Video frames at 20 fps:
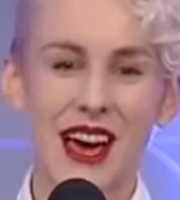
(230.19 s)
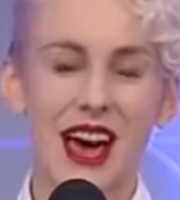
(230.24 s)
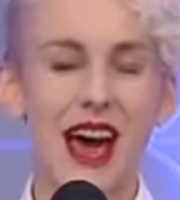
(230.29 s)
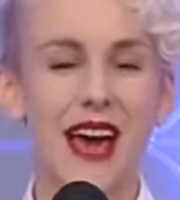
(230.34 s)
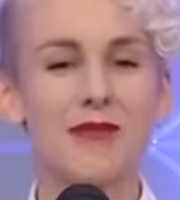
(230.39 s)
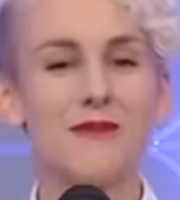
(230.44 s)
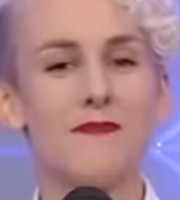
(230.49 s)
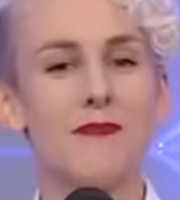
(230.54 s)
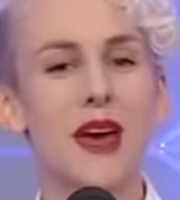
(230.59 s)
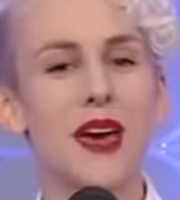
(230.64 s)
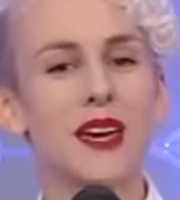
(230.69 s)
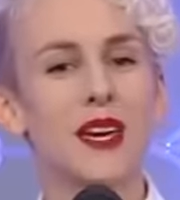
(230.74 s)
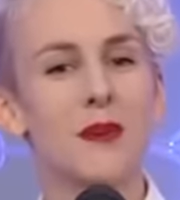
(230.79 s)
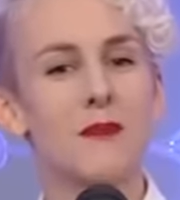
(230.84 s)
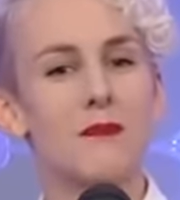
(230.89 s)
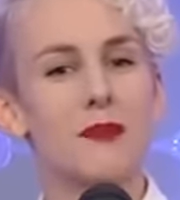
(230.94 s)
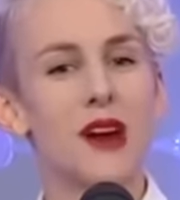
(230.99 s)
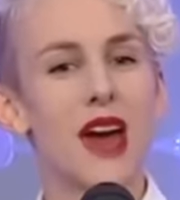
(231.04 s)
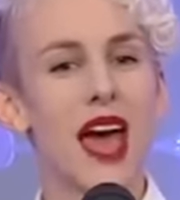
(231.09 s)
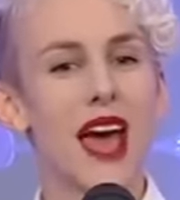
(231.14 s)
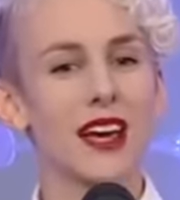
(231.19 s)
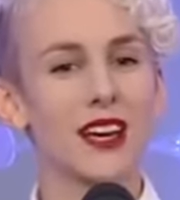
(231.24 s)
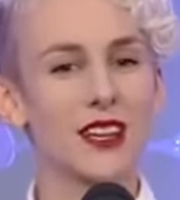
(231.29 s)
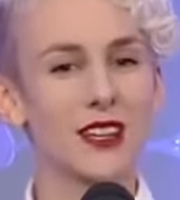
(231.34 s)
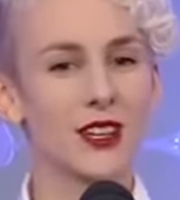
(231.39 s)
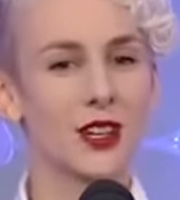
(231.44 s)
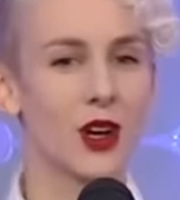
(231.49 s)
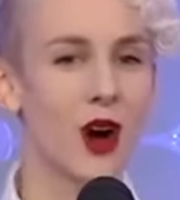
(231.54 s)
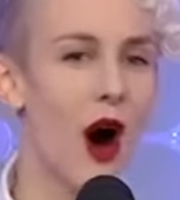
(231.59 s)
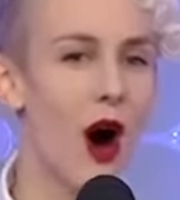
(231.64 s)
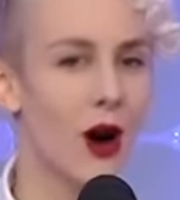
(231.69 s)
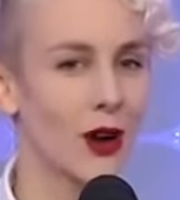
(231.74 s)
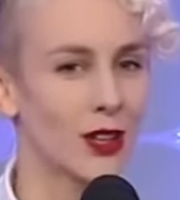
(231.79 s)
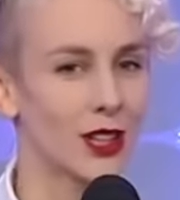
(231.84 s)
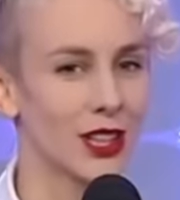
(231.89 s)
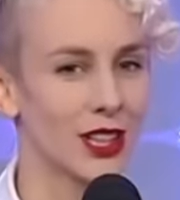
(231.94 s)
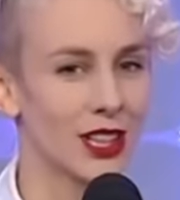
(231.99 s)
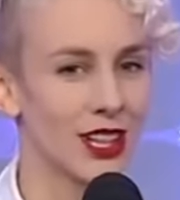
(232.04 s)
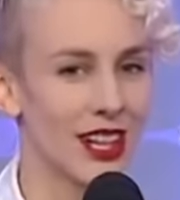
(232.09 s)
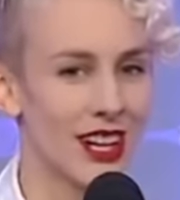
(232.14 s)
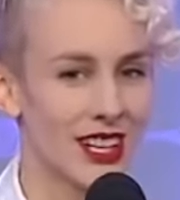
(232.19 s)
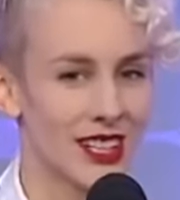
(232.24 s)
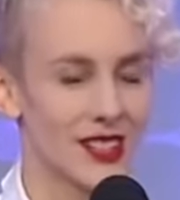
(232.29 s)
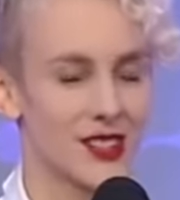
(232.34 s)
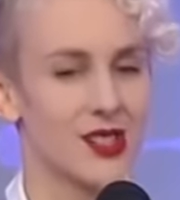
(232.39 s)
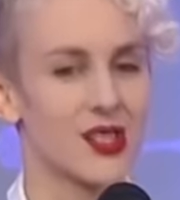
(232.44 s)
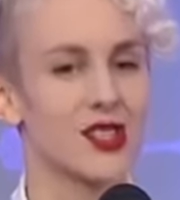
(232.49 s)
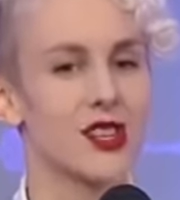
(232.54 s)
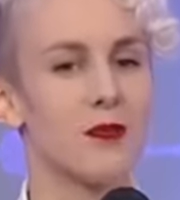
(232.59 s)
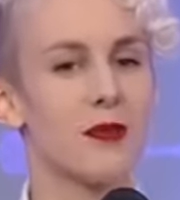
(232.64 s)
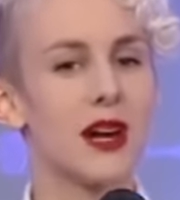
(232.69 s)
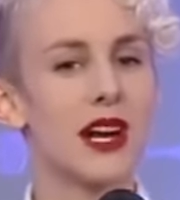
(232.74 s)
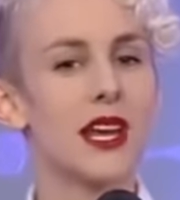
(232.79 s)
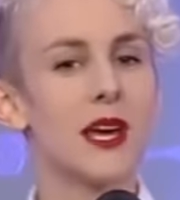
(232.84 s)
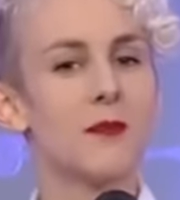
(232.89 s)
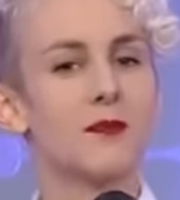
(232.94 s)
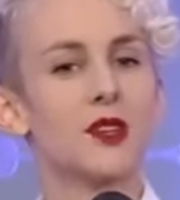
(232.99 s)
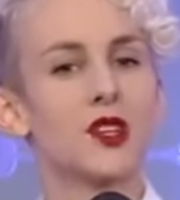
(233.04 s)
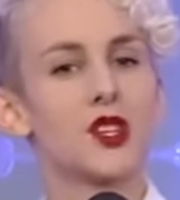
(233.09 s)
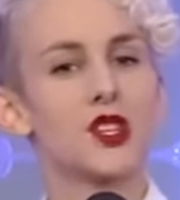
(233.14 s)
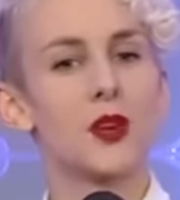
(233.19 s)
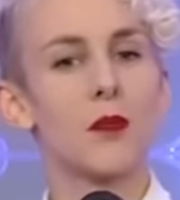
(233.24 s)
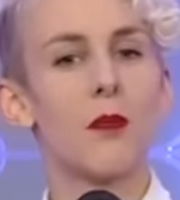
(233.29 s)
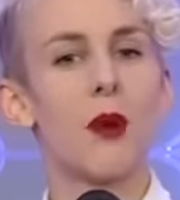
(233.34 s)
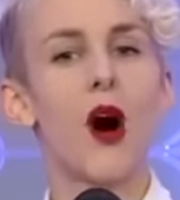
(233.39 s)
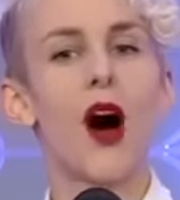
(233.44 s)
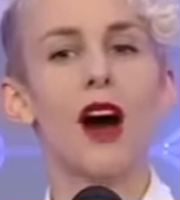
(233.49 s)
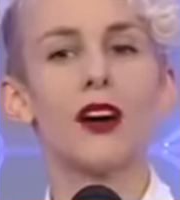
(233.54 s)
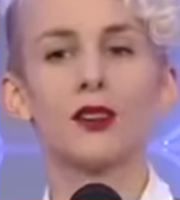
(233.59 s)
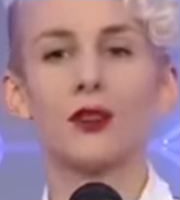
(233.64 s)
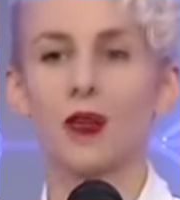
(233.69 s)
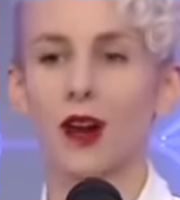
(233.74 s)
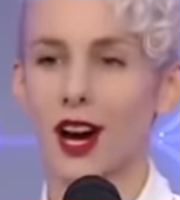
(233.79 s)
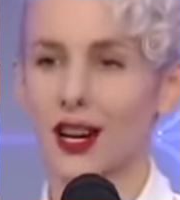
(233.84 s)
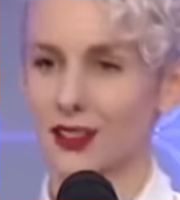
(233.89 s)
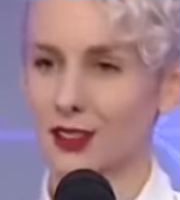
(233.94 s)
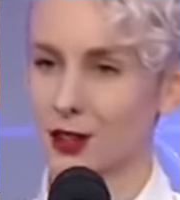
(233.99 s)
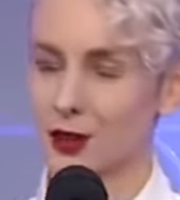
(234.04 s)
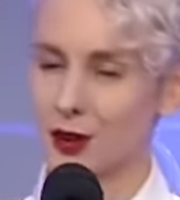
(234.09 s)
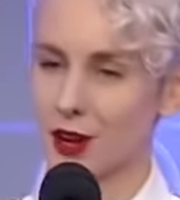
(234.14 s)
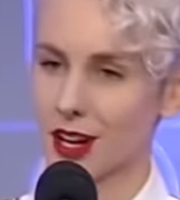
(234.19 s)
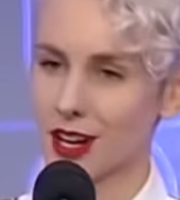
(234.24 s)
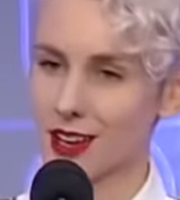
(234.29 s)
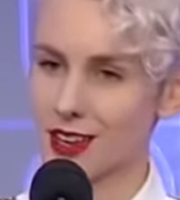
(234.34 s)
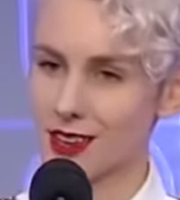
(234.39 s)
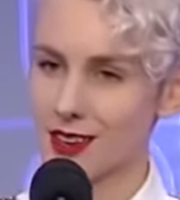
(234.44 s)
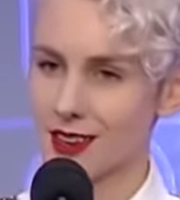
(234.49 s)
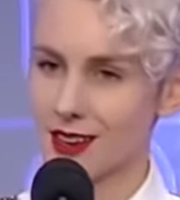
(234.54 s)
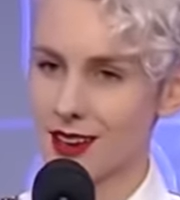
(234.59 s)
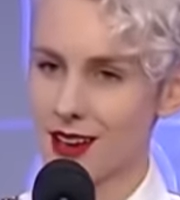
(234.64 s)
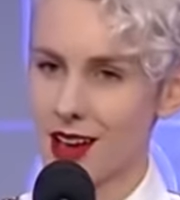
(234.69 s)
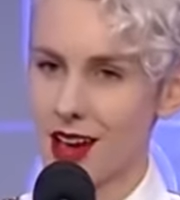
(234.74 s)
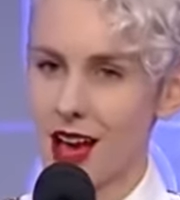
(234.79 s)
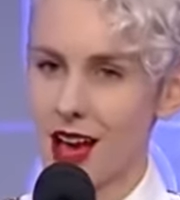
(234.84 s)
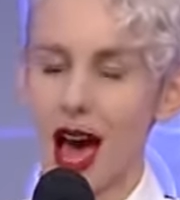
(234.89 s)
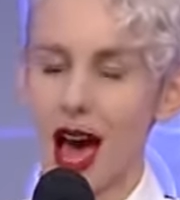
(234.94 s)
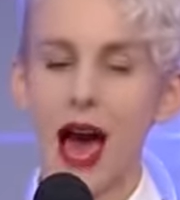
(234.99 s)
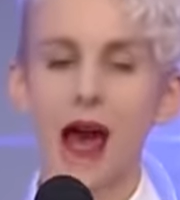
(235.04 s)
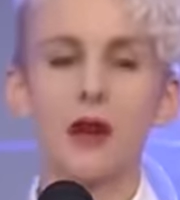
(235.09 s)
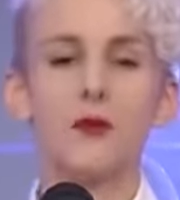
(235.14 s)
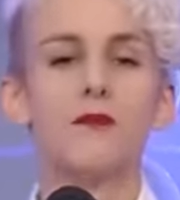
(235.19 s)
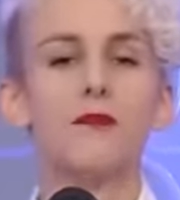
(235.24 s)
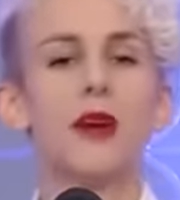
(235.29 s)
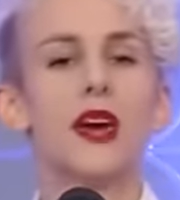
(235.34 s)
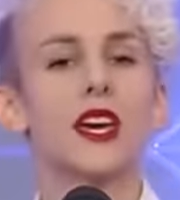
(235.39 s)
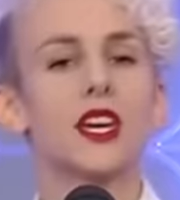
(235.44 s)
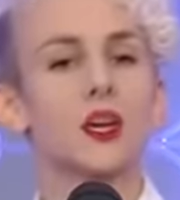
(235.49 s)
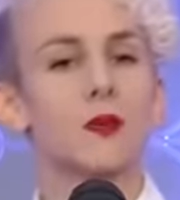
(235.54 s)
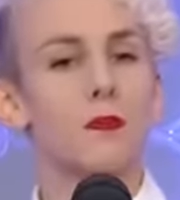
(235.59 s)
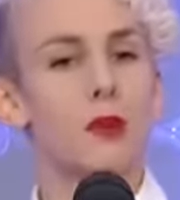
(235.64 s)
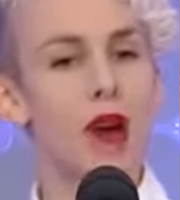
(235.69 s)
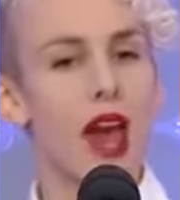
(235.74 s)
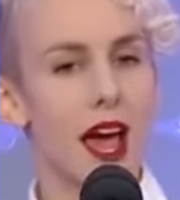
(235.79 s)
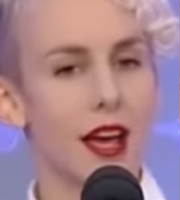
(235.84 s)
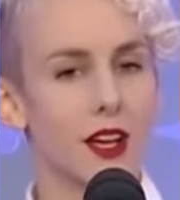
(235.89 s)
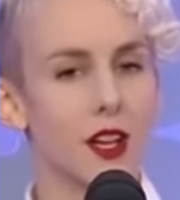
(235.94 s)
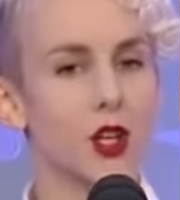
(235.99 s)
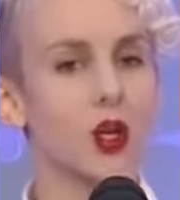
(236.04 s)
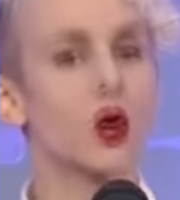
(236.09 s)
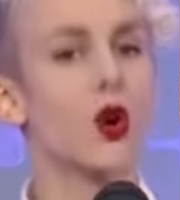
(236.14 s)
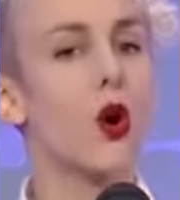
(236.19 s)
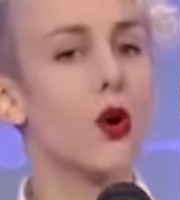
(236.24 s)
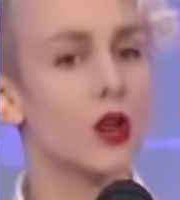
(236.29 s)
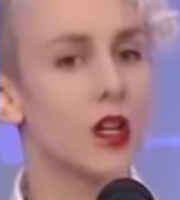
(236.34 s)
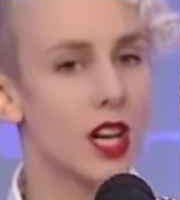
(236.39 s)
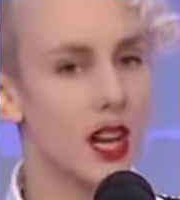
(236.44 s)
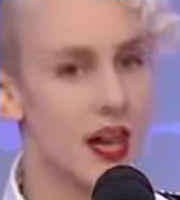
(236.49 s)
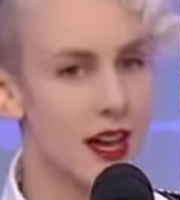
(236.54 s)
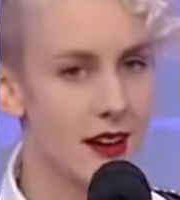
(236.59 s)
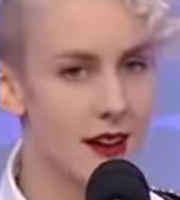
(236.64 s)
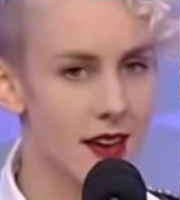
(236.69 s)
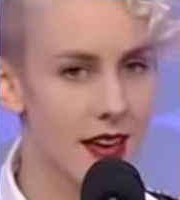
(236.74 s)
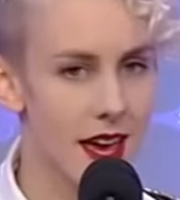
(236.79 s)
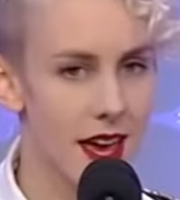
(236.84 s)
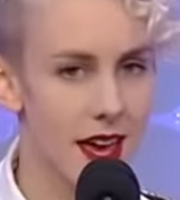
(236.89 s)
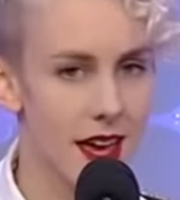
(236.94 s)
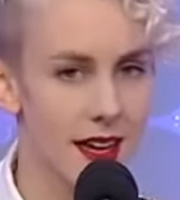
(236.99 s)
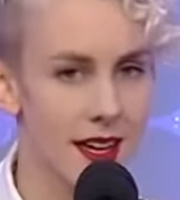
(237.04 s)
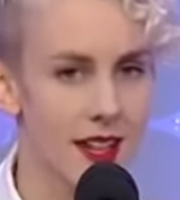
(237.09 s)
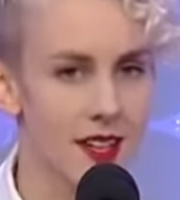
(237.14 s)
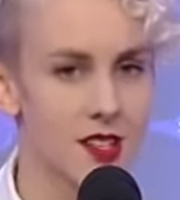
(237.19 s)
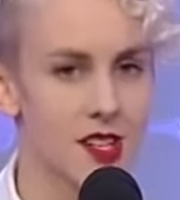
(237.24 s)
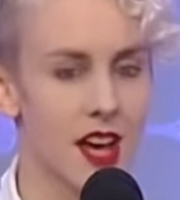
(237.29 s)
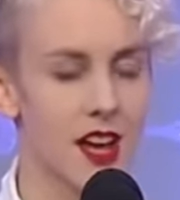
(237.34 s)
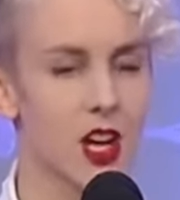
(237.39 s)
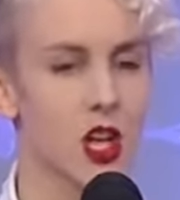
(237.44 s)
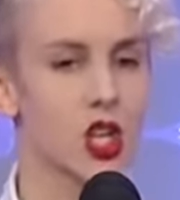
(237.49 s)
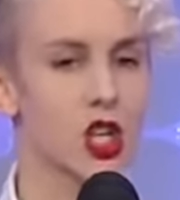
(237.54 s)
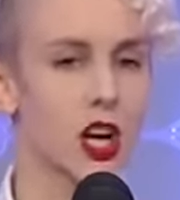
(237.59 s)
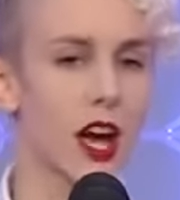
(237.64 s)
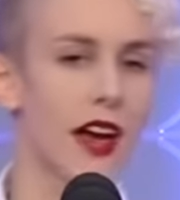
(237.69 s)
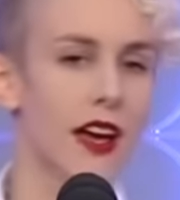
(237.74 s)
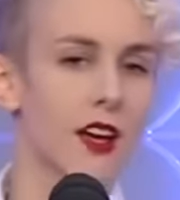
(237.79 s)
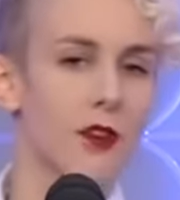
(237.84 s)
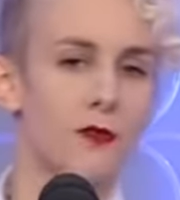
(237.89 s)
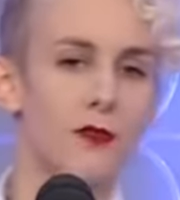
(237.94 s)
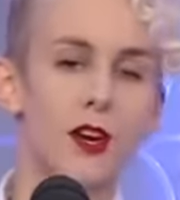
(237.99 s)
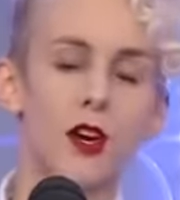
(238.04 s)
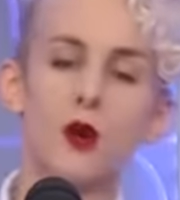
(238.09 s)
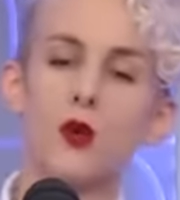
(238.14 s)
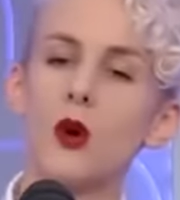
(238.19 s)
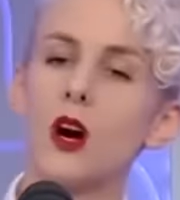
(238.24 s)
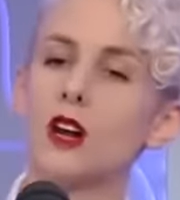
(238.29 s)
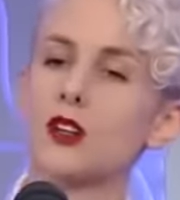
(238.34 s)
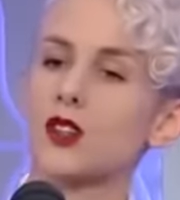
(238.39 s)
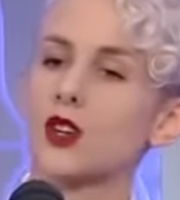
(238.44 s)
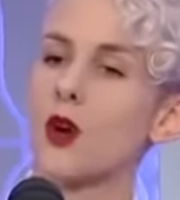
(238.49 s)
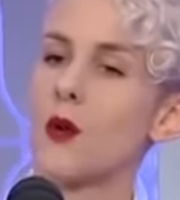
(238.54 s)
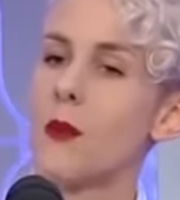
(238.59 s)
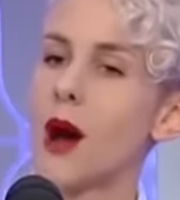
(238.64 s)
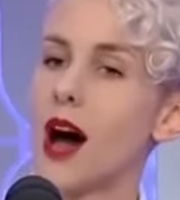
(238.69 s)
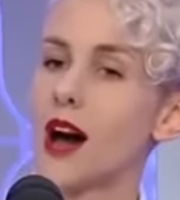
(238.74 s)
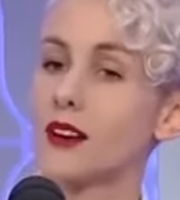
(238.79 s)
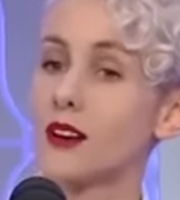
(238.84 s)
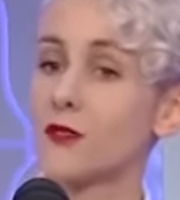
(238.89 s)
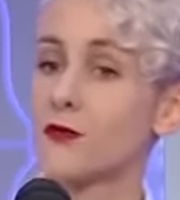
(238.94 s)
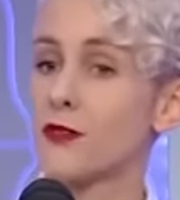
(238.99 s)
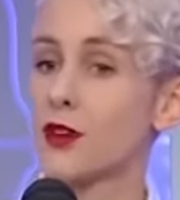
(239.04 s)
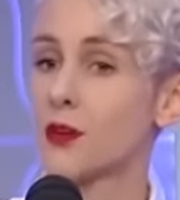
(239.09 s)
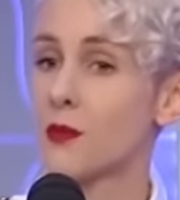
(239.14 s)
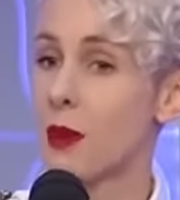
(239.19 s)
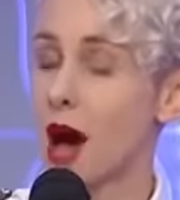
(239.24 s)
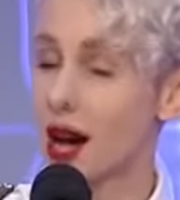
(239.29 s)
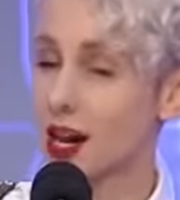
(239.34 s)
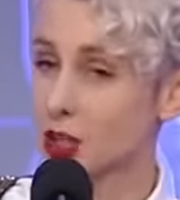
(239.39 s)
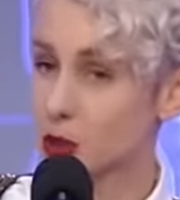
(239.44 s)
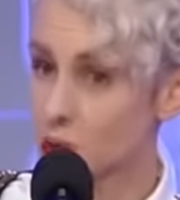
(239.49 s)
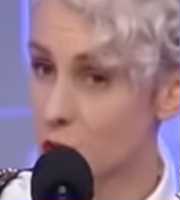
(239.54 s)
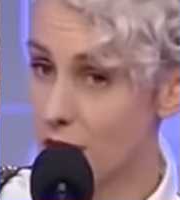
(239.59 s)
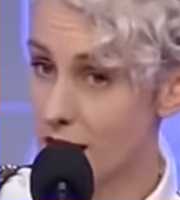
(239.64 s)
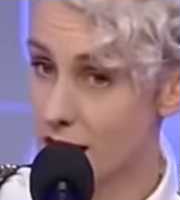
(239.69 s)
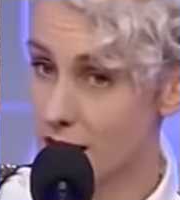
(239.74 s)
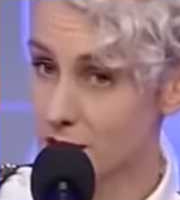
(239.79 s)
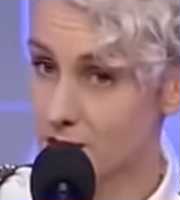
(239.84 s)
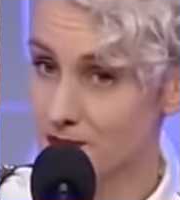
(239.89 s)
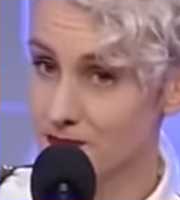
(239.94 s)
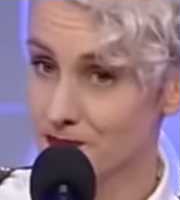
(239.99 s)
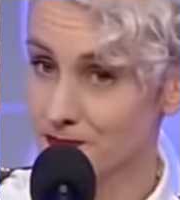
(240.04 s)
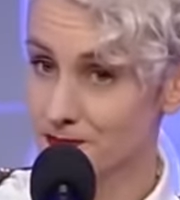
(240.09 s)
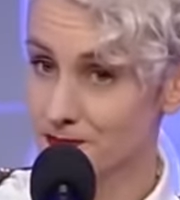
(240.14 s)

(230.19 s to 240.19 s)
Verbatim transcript: Ein Big Black Cock, das ist die beliebteste Porno-Kategorie. Ein Big Black Cook hingegen ist eine Schreckfigur aus Romanen von Mark Twain.